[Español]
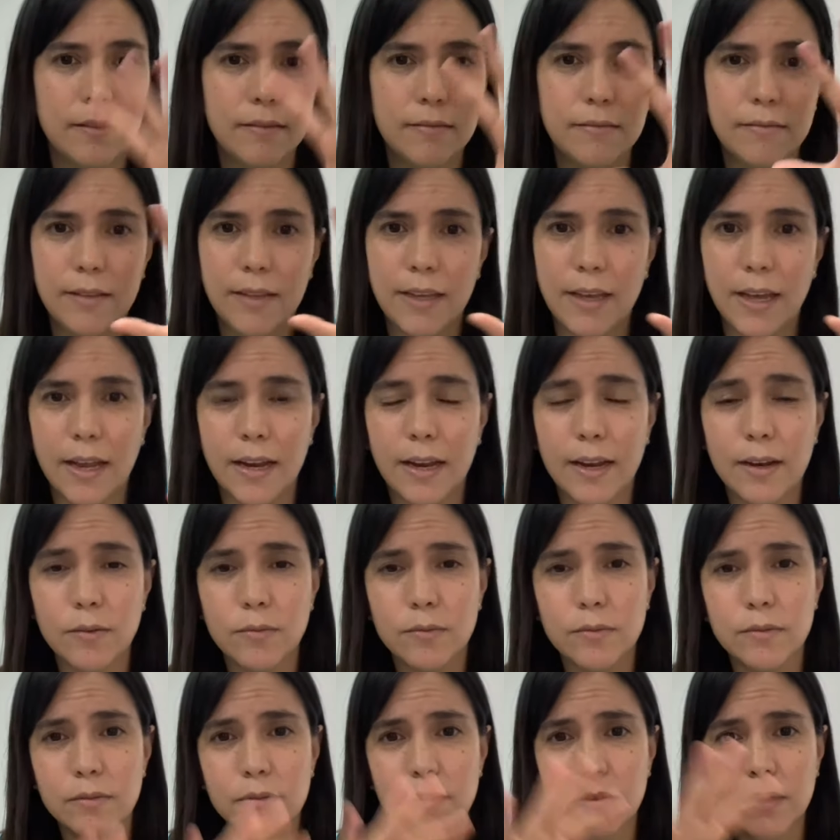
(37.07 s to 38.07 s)
tienen
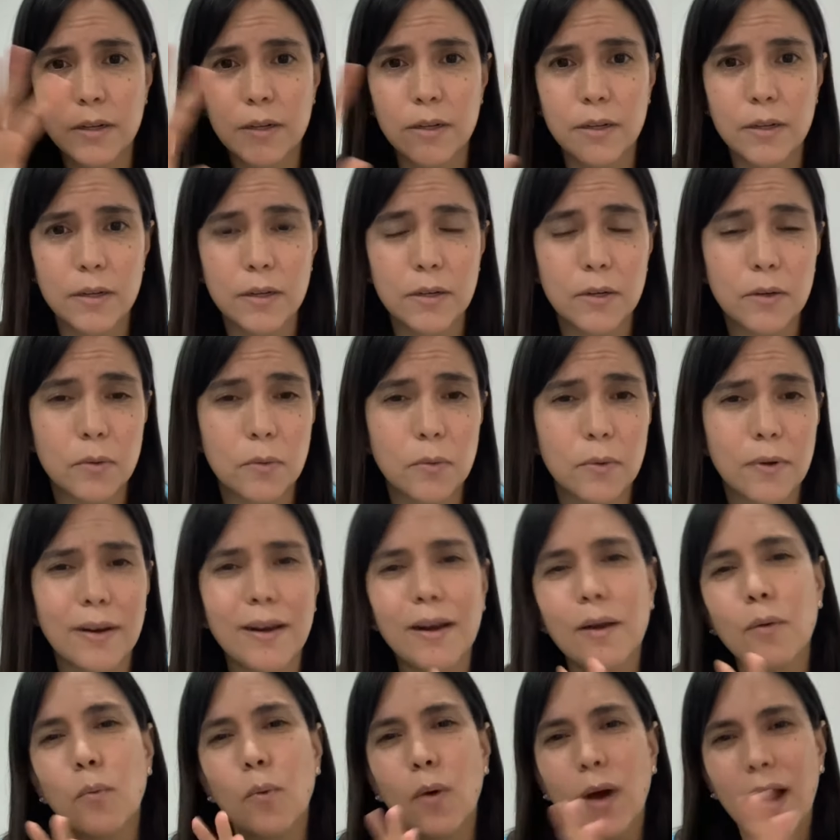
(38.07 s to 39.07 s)
un,
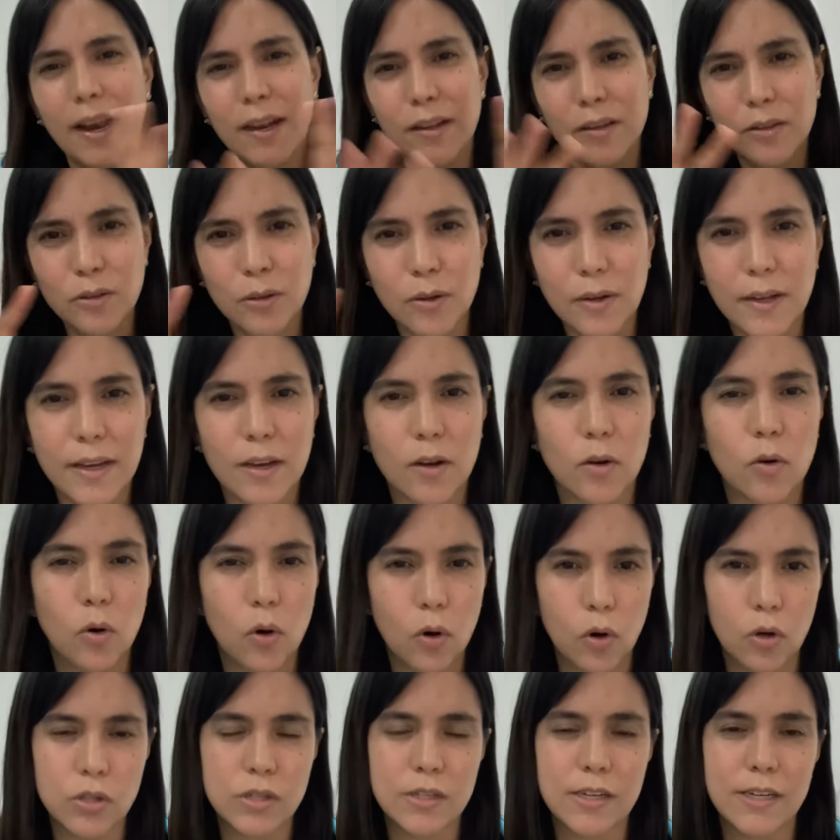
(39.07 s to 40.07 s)
revuelto de
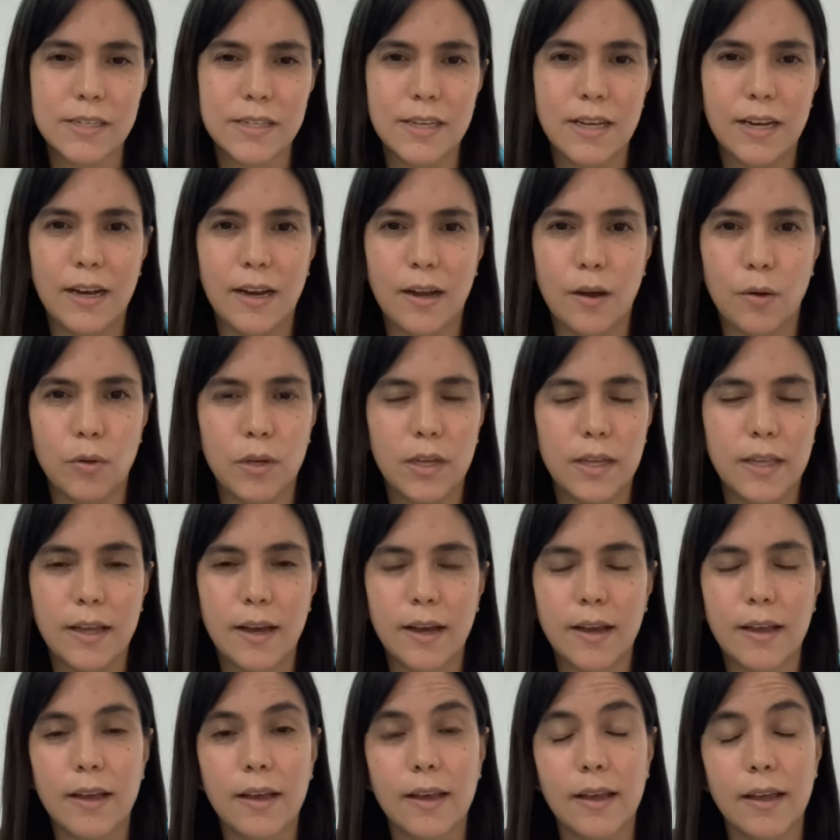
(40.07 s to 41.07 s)
cosas en la vida
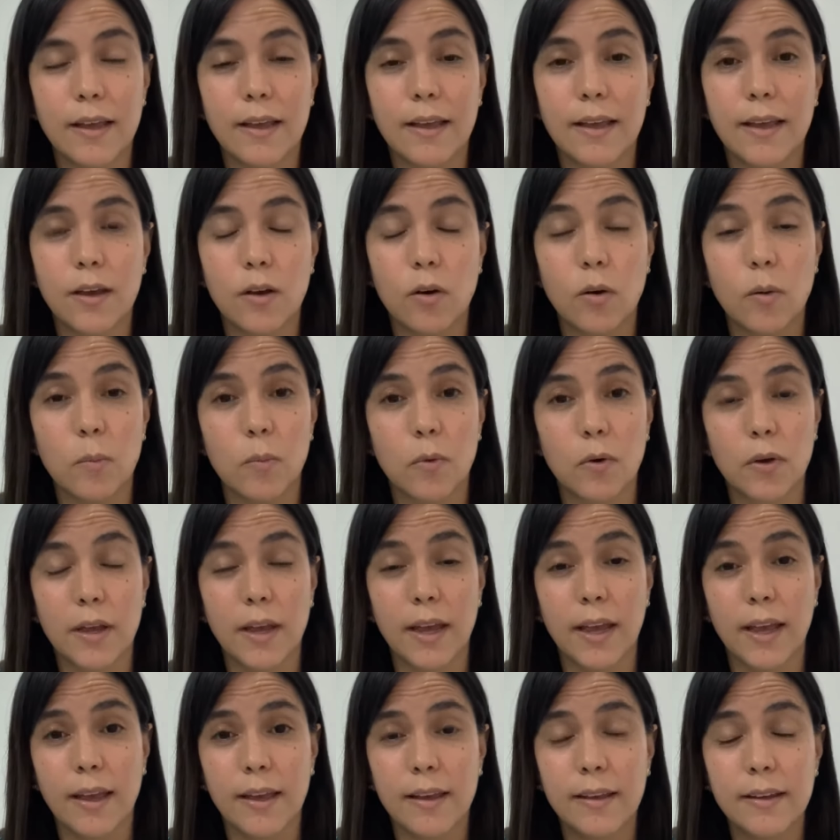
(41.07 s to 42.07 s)
que, como
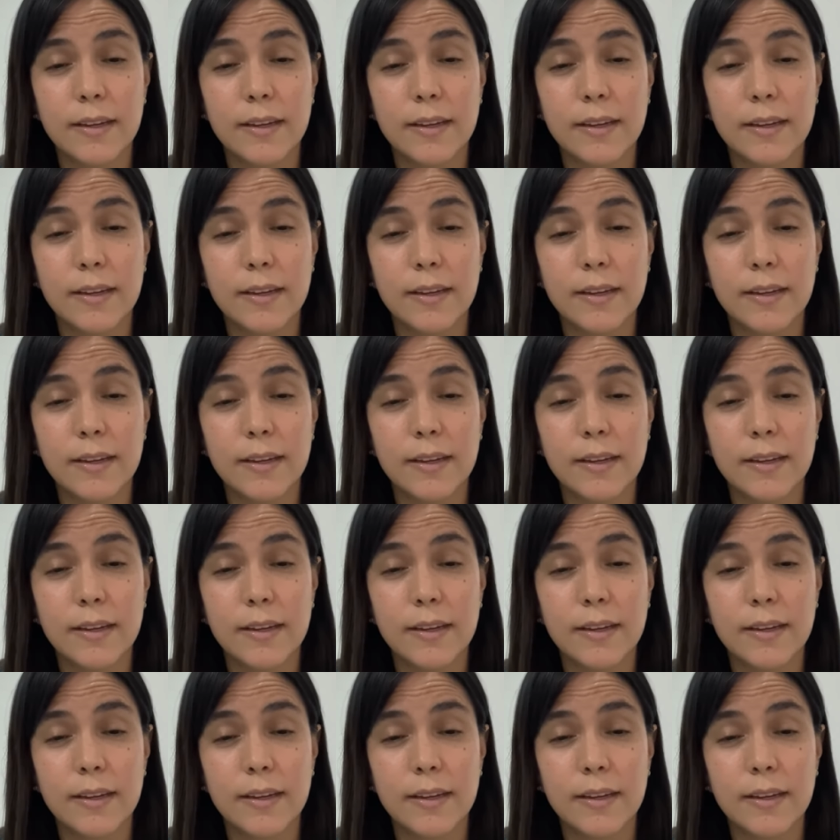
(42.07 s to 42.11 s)
que